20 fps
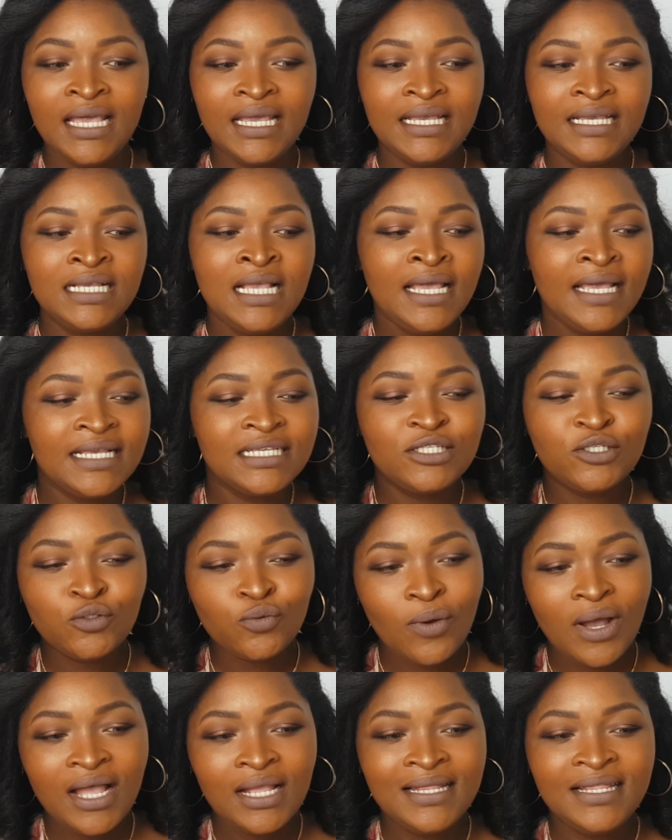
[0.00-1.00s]
Et,
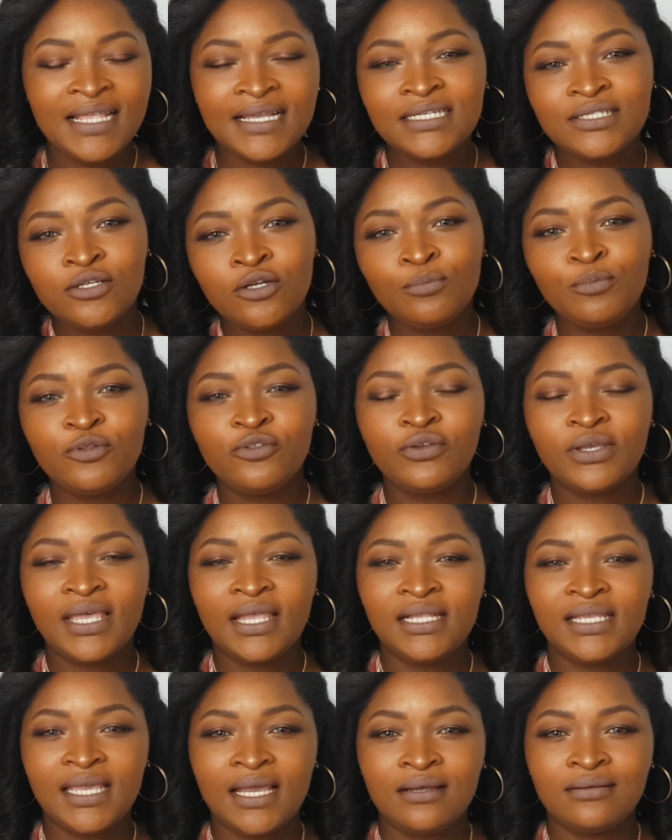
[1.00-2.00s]
sois l'exemple de
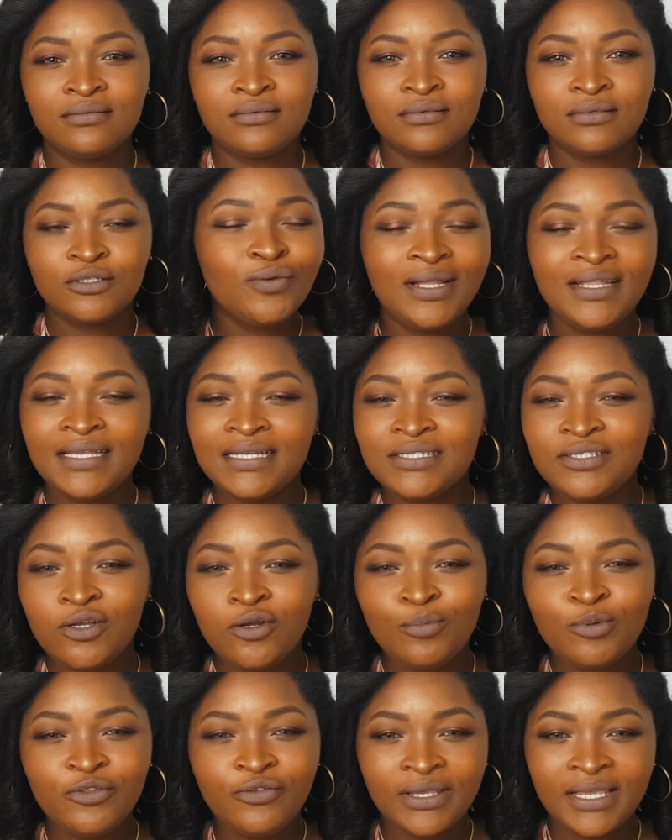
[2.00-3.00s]
quelqu'un, sois
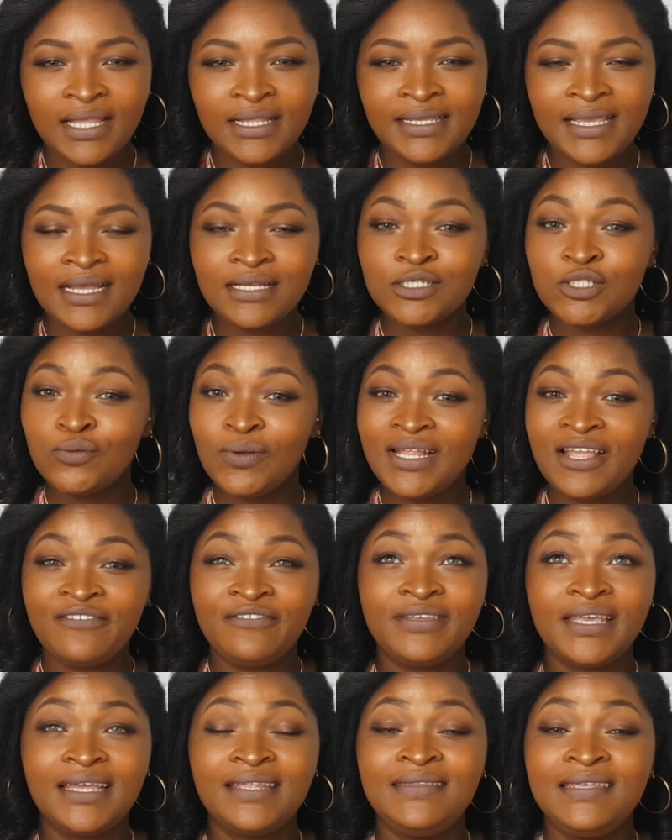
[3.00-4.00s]
l'exemple de quelqu'un, sois la
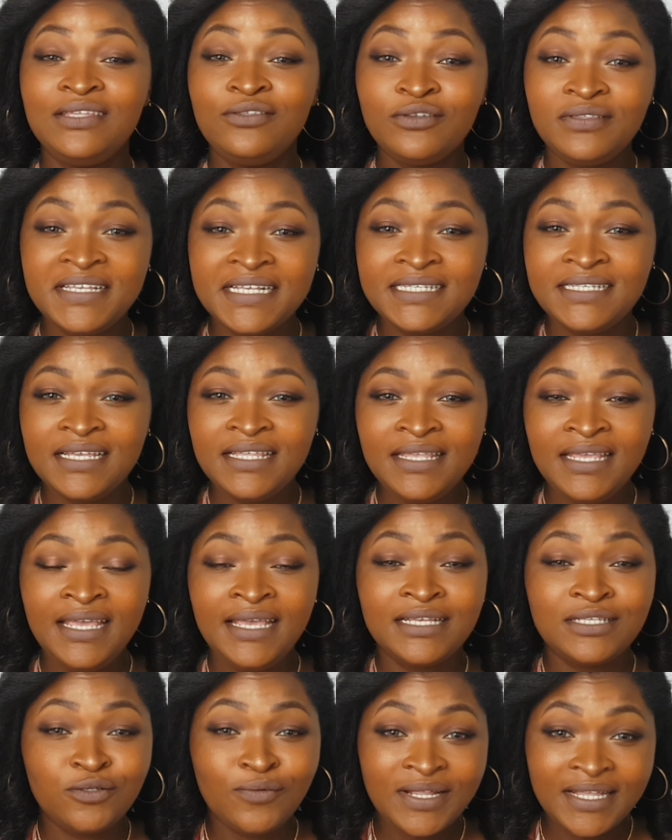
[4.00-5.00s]
fierté de tes aînés
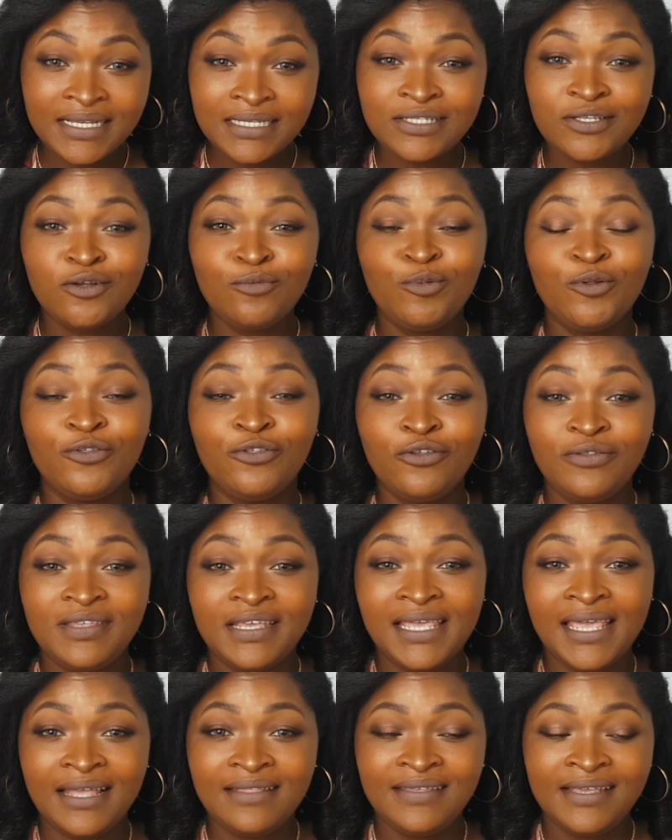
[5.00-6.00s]
et sois l'exemple de
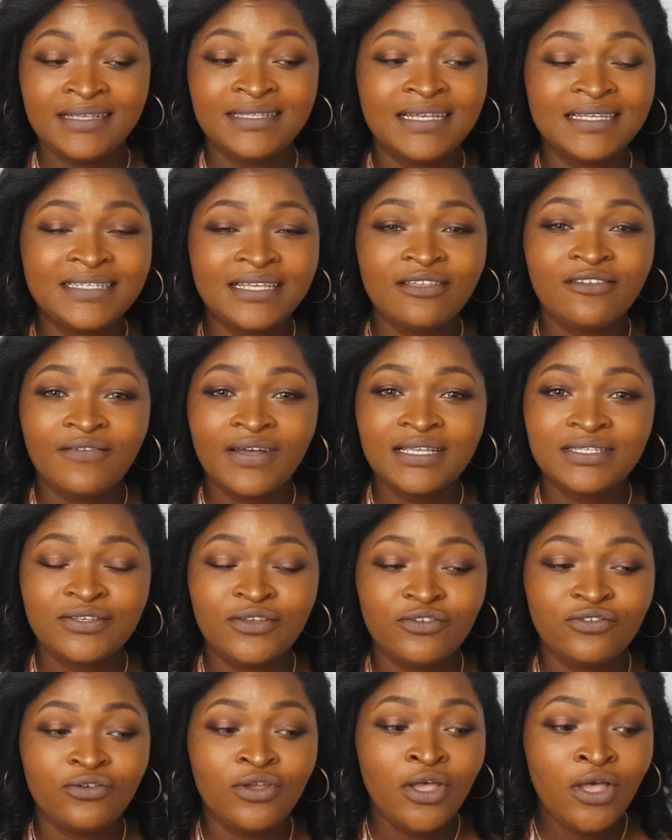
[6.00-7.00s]
tes cadets. Ça c'est une phrase
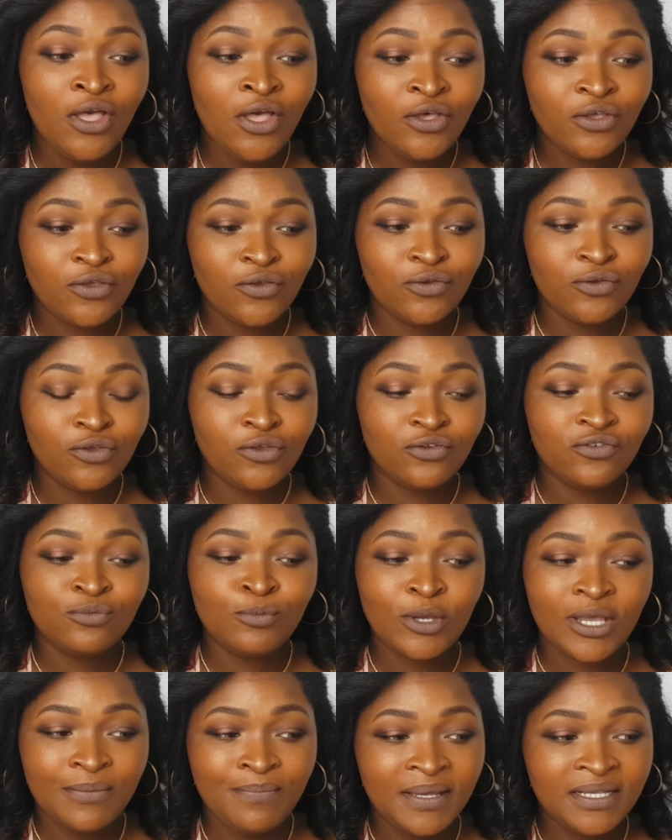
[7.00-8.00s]
que je,
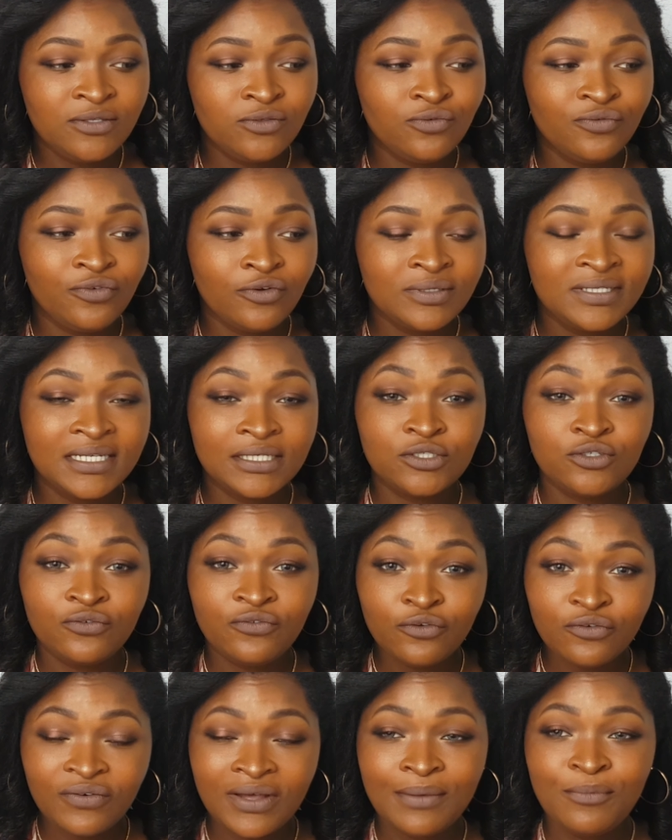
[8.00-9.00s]
me répète souvent, c'est que je
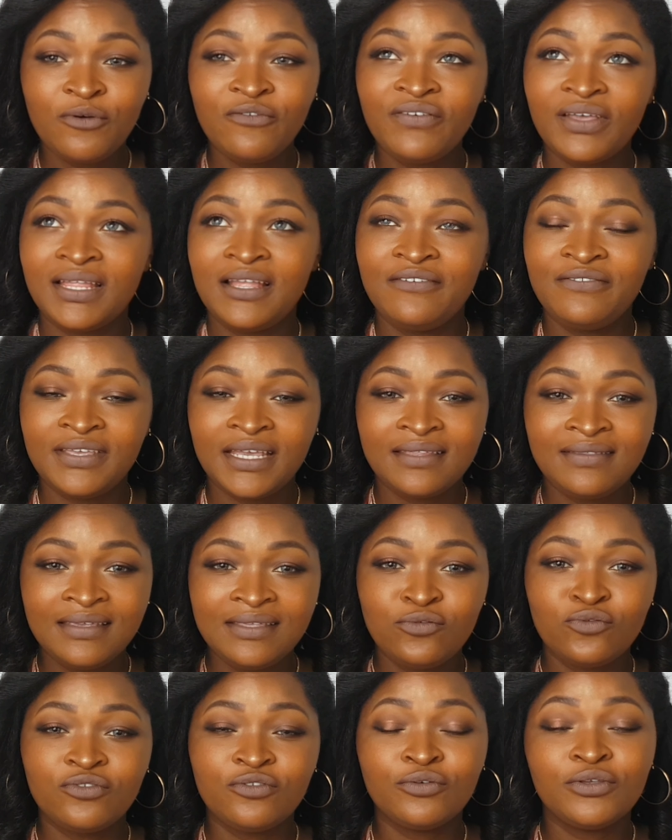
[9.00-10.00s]
veux vraiment faire la fierté
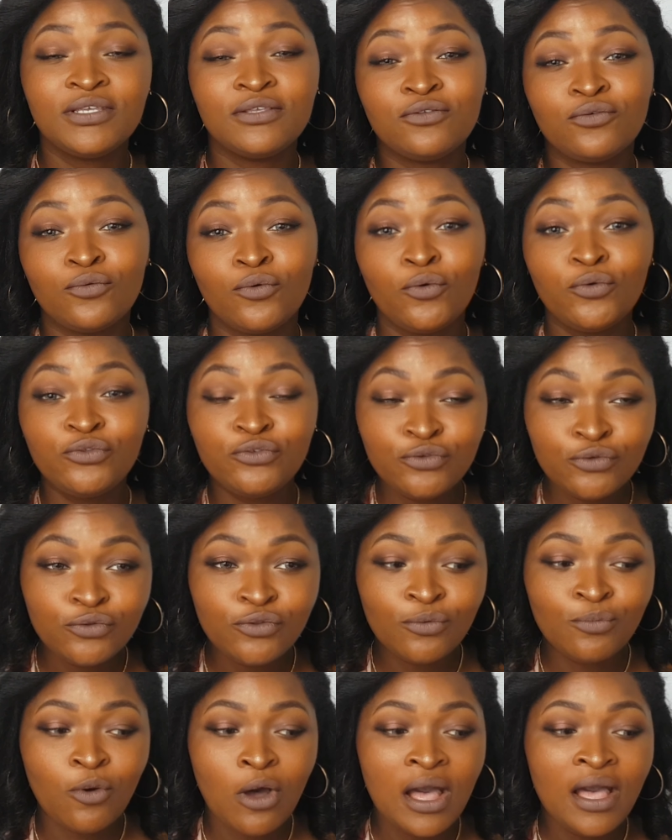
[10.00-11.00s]
de ceux qui sont au-dessus
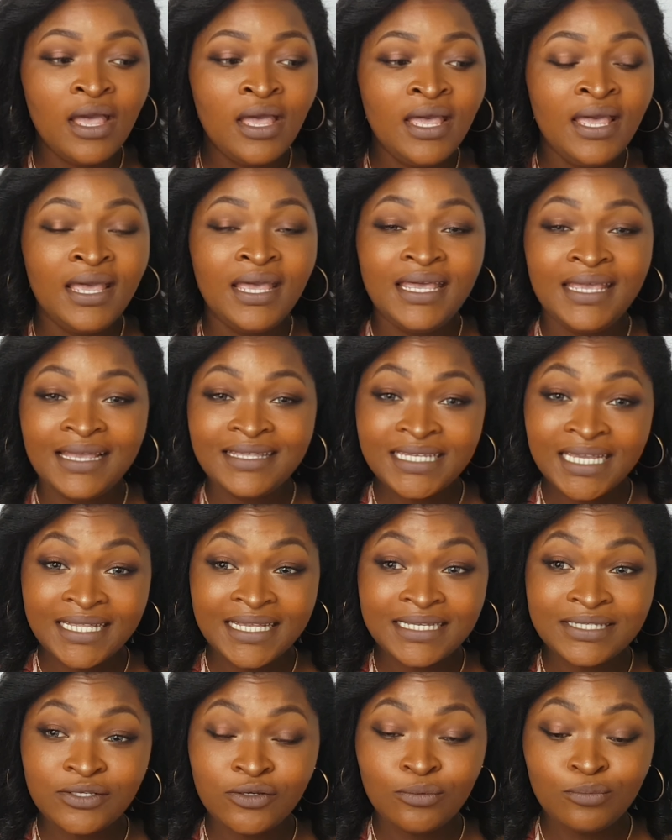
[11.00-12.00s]
de moi et être
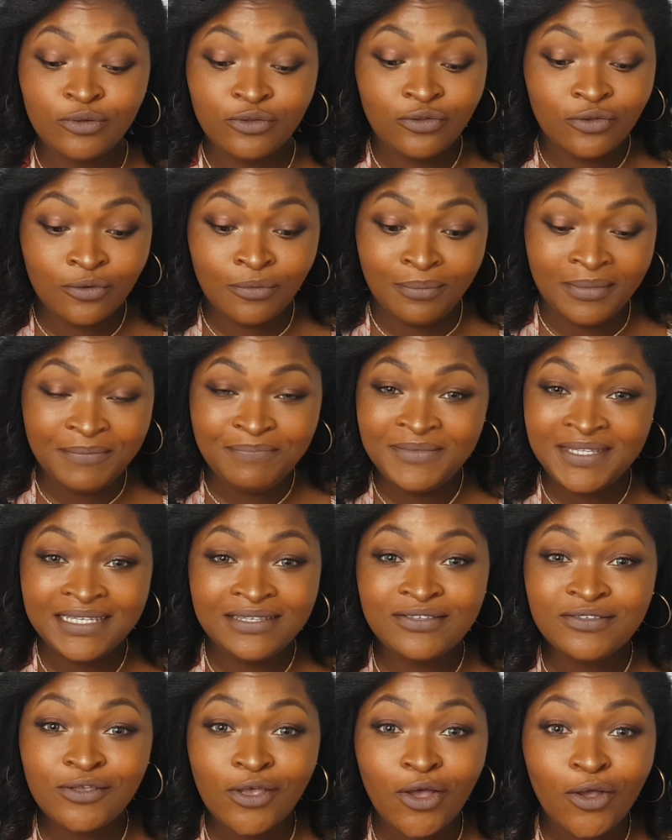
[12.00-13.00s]
l'exemple de mes
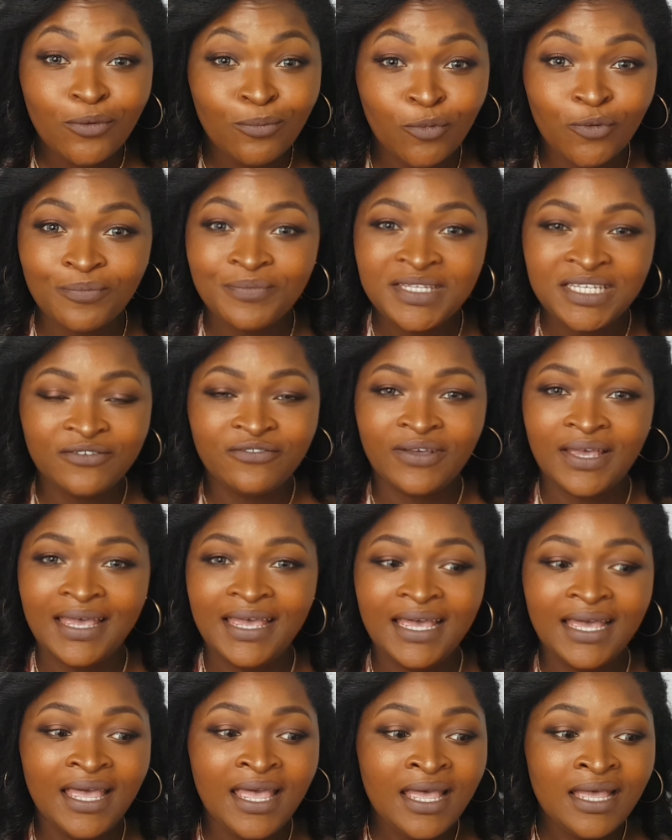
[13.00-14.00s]
petites sœurs, mon petit
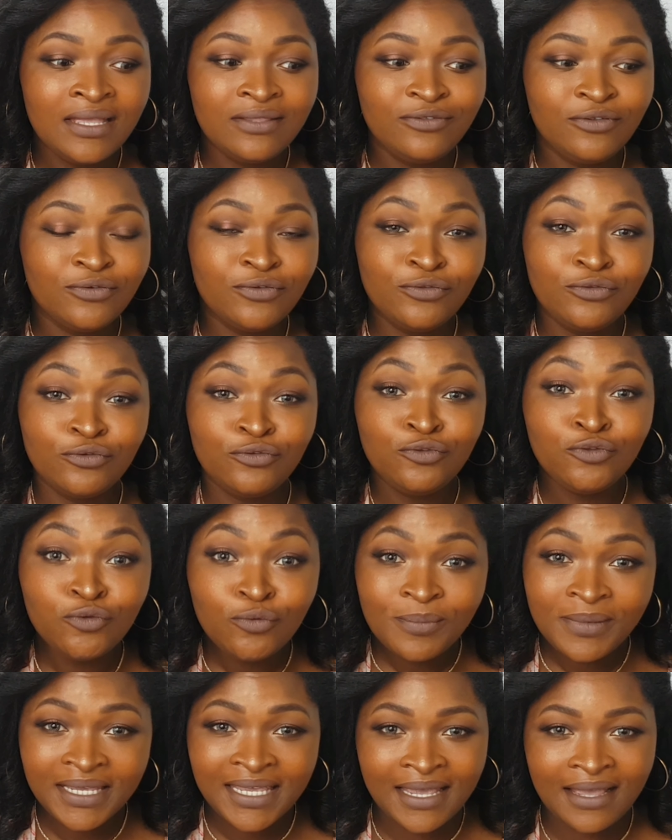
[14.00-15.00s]
frère, de
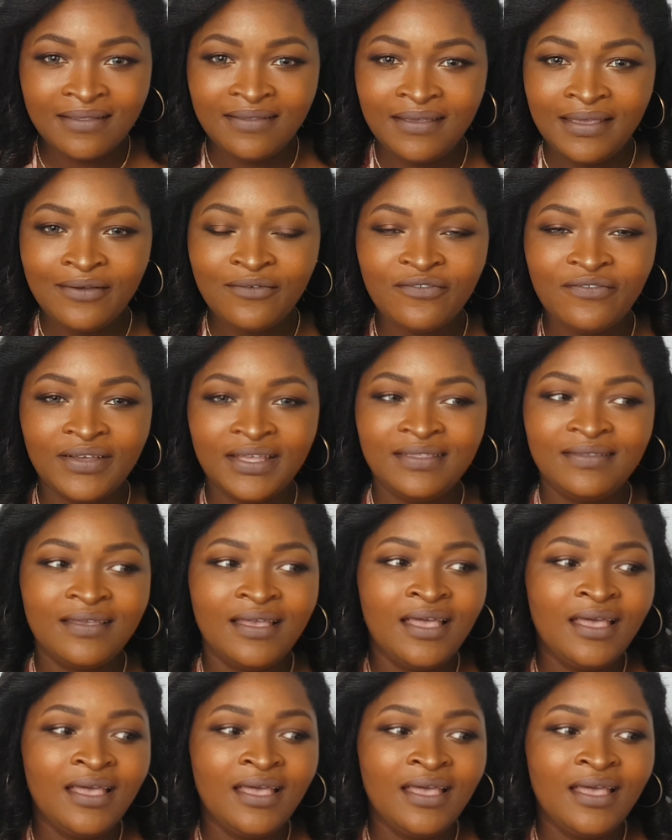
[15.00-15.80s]
tous mes cadets en fait.